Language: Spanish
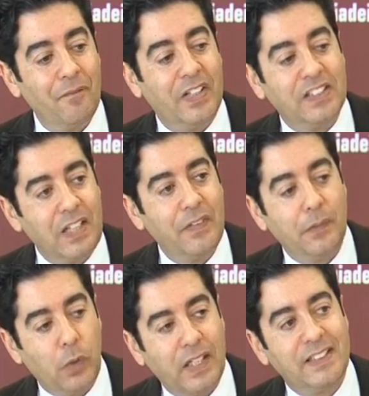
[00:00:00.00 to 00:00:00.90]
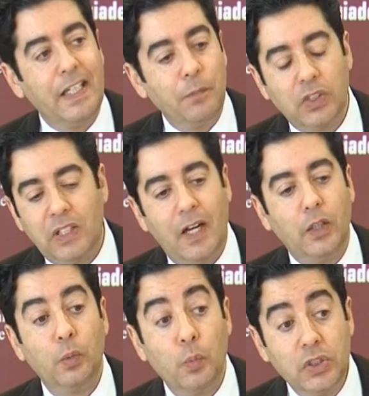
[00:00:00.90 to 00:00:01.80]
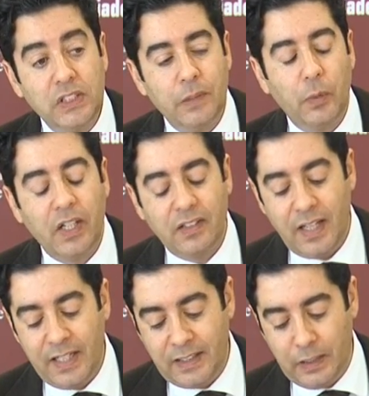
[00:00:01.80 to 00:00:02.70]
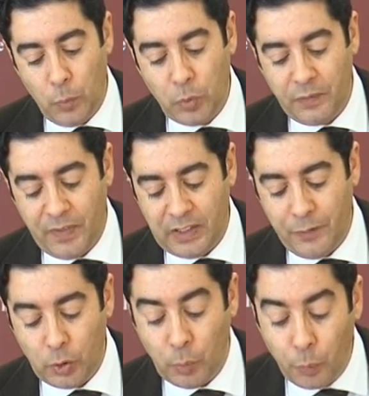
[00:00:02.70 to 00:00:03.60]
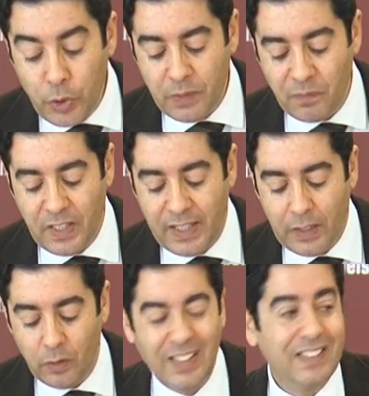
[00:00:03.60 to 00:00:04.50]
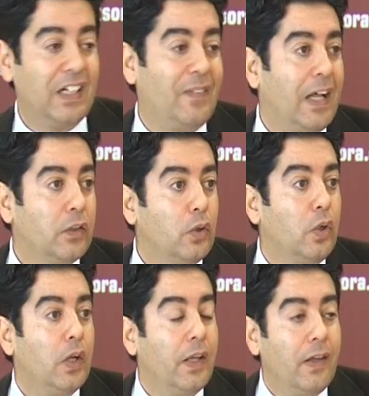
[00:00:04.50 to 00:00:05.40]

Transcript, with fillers: precisamente porque seguimos trabajando muchísimo en este área, tenemos un departamento muy implicado, trabajando,